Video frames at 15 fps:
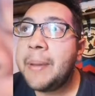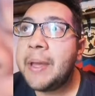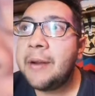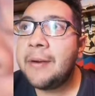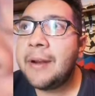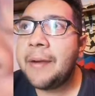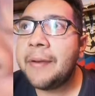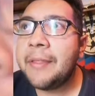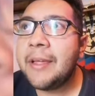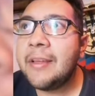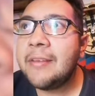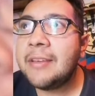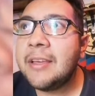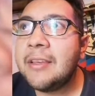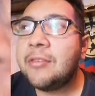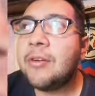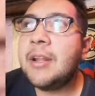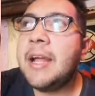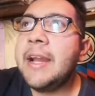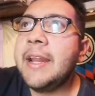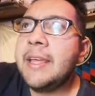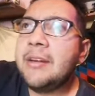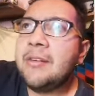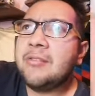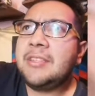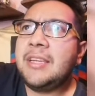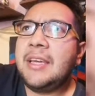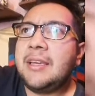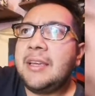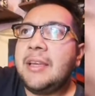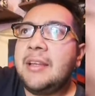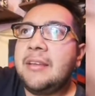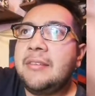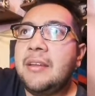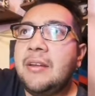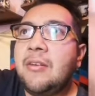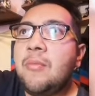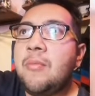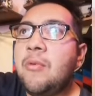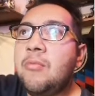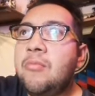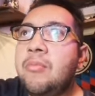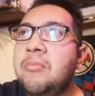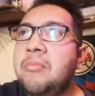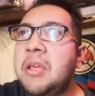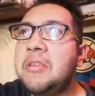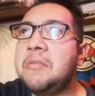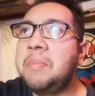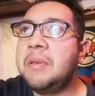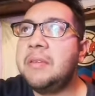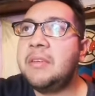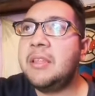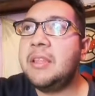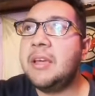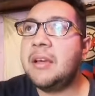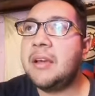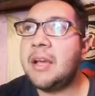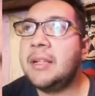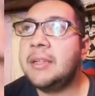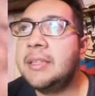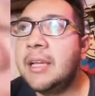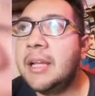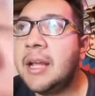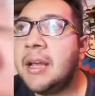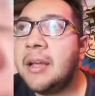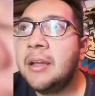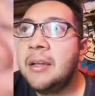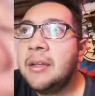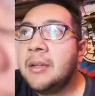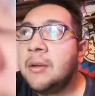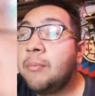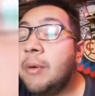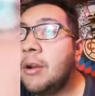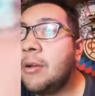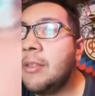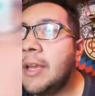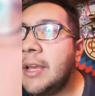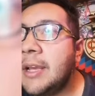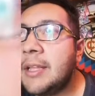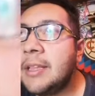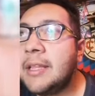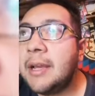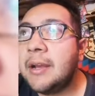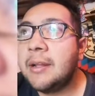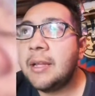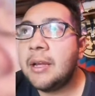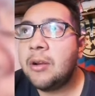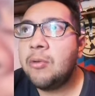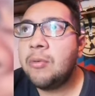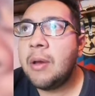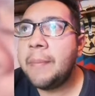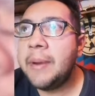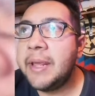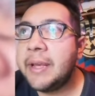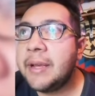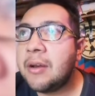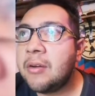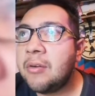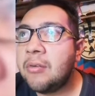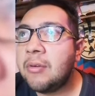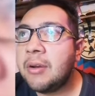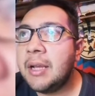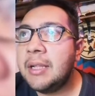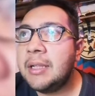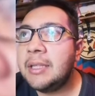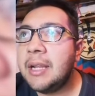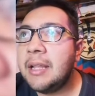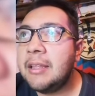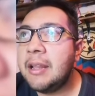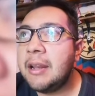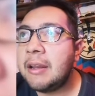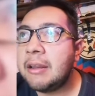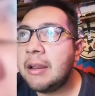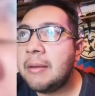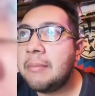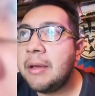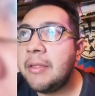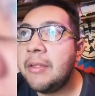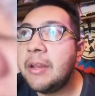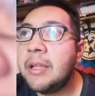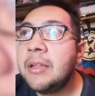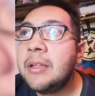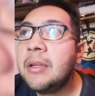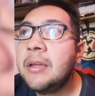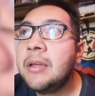pero la verdad es que Solari, no sé, quiere hacer como una especie de cantera, bueno, de, Club América con cantera del Real Madrid.